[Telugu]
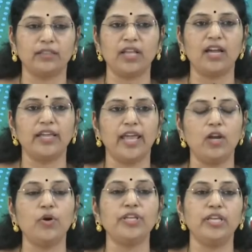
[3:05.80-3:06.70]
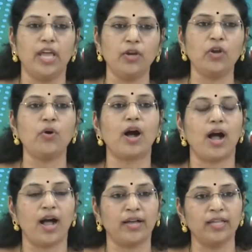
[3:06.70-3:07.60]
పద్నాలుగేళ్ళు ఎన్నో
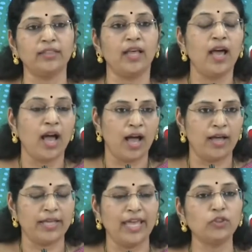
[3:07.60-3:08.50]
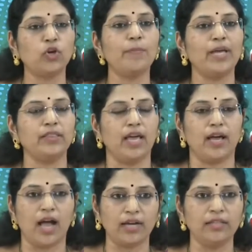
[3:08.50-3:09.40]
అగన్ ఎంతో మంది
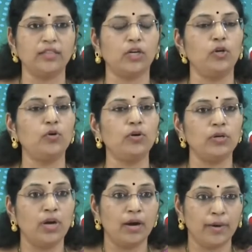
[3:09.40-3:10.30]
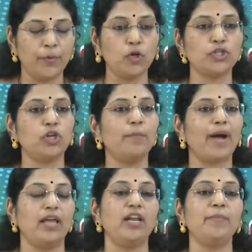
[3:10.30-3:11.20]
ఆగంతకులు పురుషులు
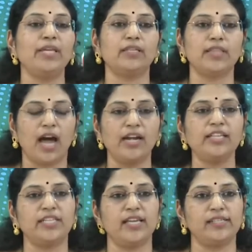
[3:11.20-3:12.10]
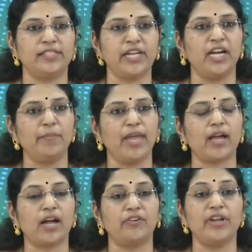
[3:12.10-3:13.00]
మహిళల మీద దాడి చేయడమే
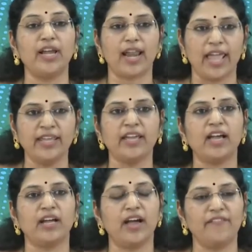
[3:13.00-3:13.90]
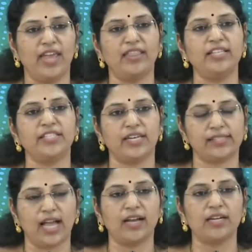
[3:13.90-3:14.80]
కాకుండా లైంగికంగా వేధించిన
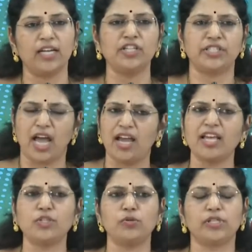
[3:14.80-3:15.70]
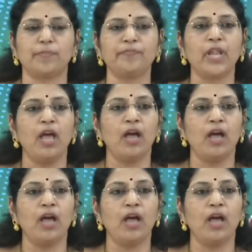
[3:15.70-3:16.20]
సంఘటనలు చాలా చూసాం